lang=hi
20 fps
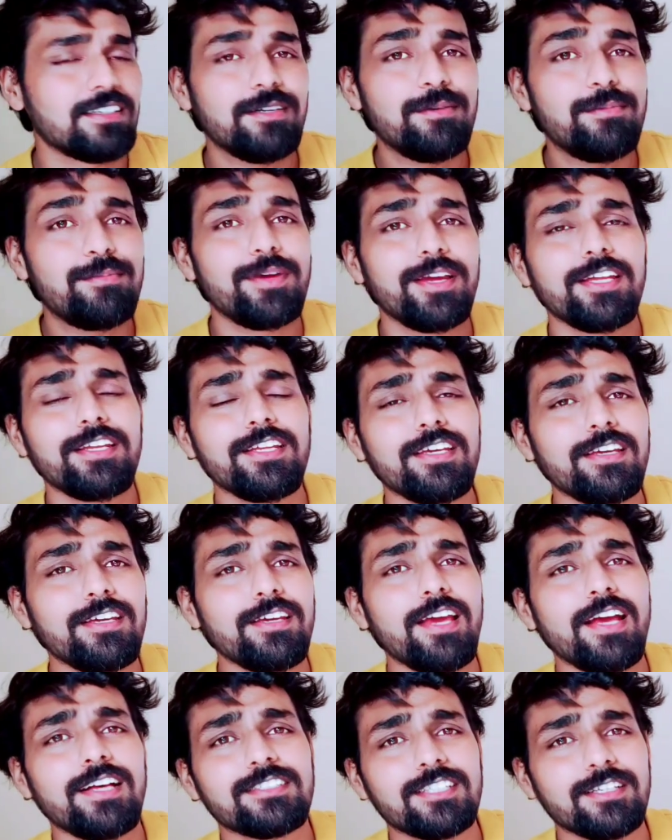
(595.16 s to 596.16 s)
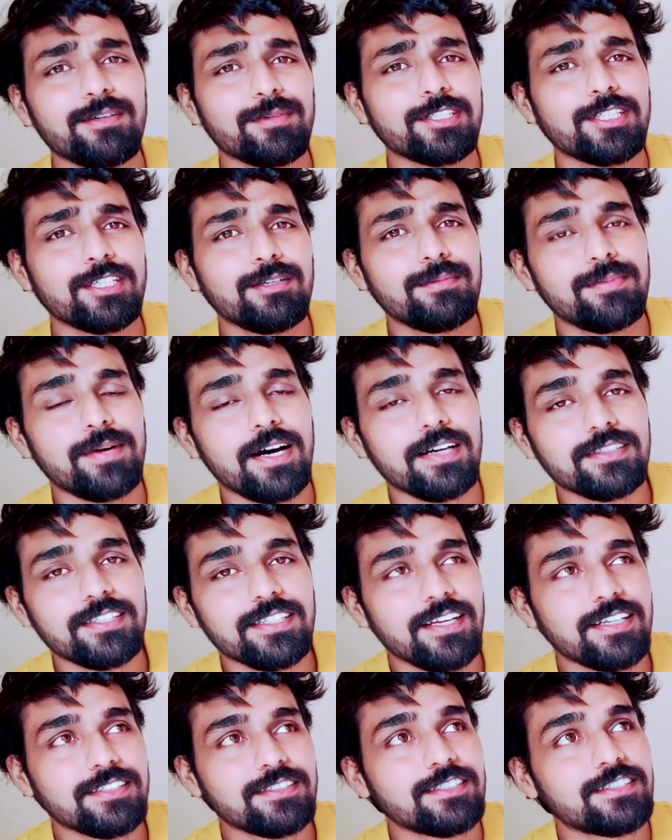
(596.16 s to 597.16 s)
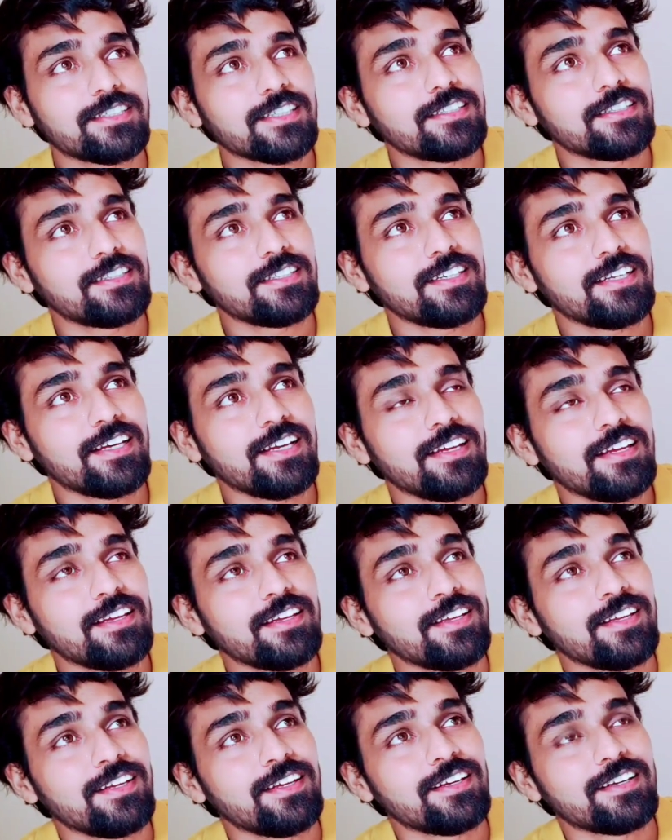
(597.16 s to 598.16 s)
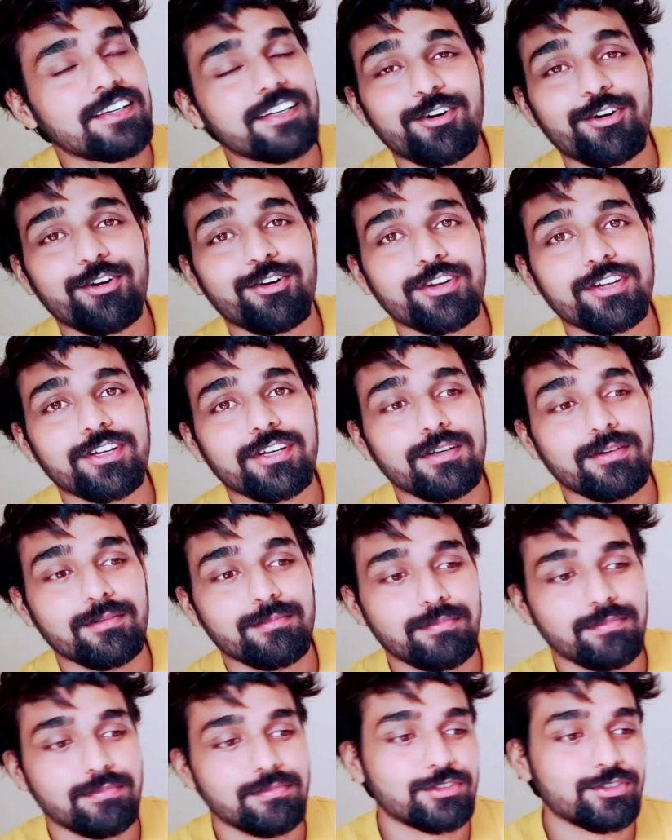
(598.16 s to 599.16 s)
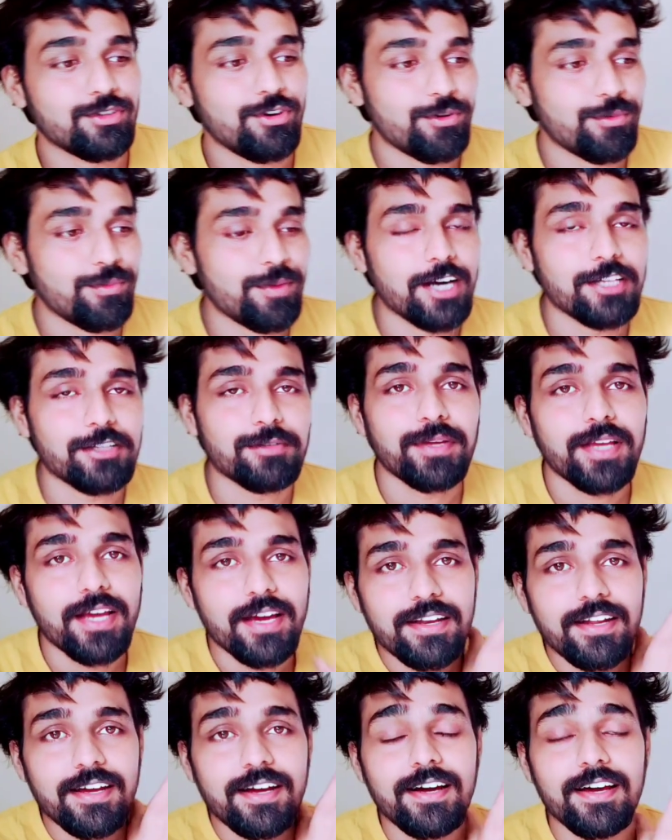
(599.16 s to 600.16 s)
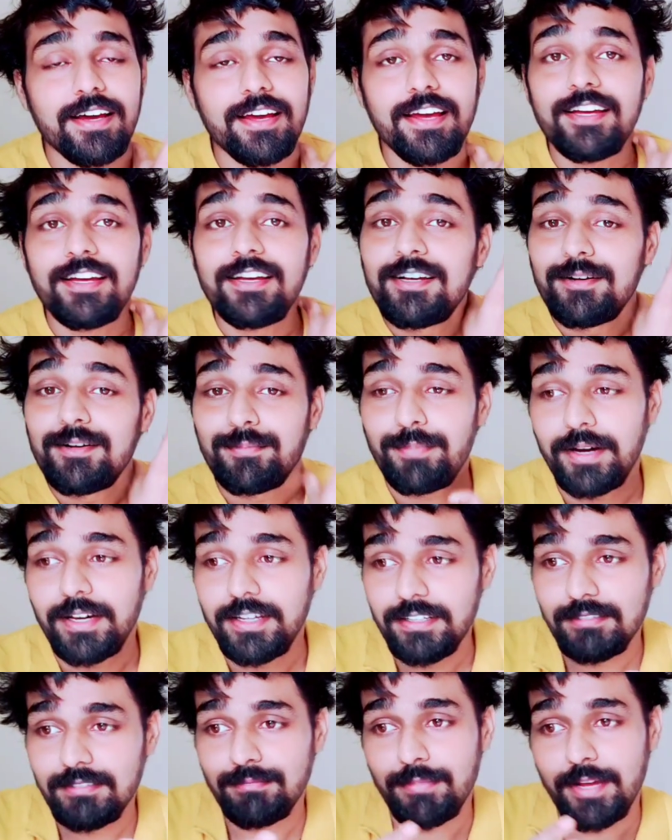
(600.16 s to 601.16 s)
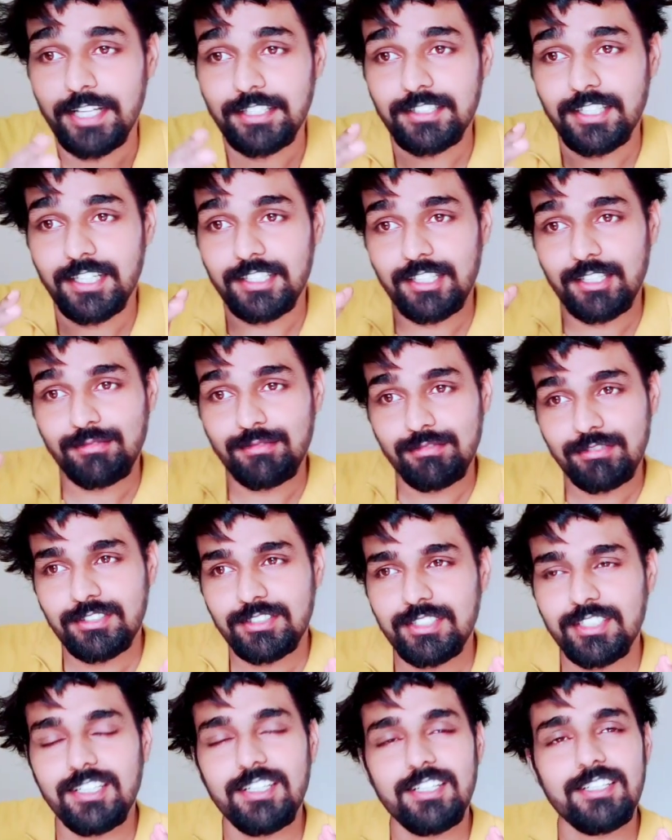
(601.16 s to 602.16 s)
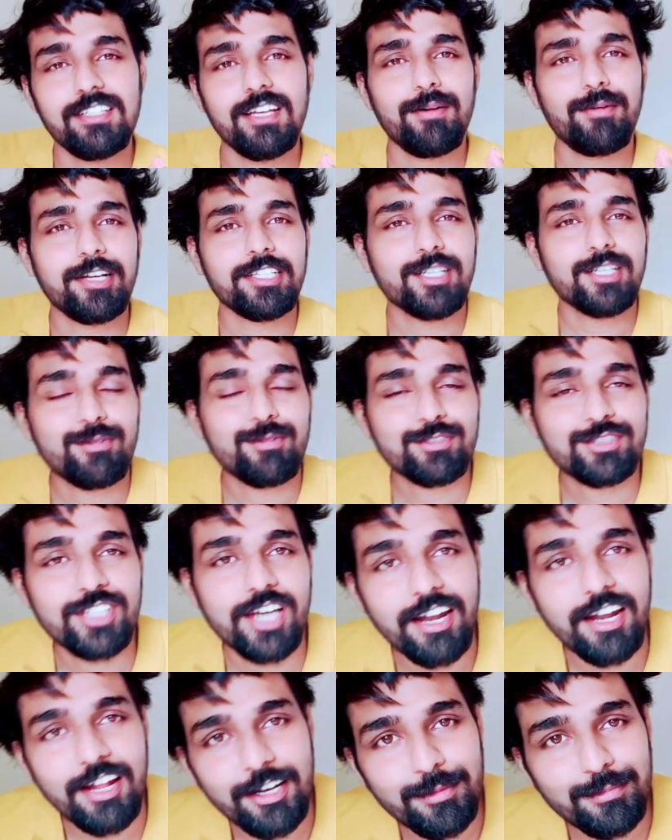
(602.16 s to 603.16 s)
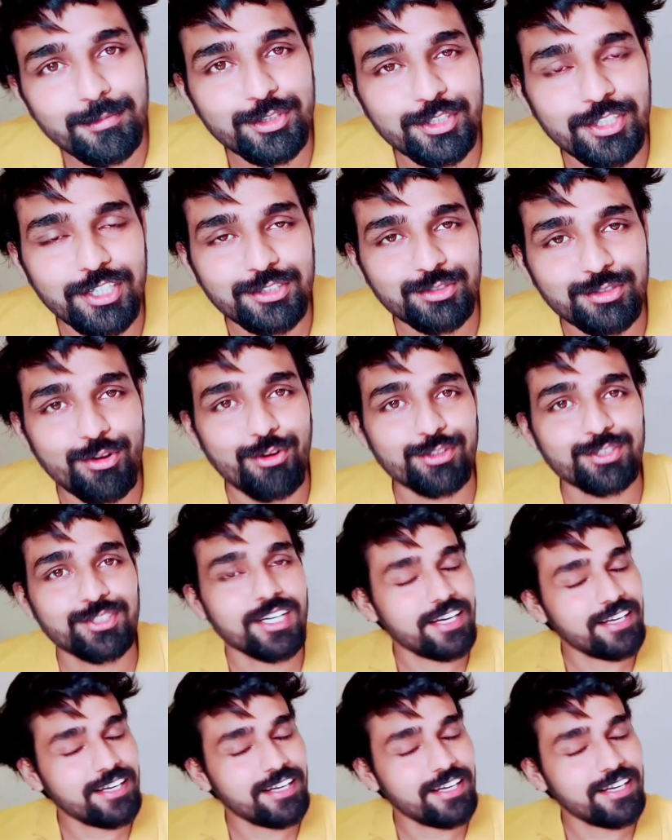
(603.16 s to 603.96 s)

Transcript: कि मेरी ही ऐसे मतलब बातें ऐसे चलती रहें और सॉन्ग बाद में आ रहा है पर मैं चाहता हूँ सीधा भाई साहब रुखसाना लिंगू जी का सॉन्ग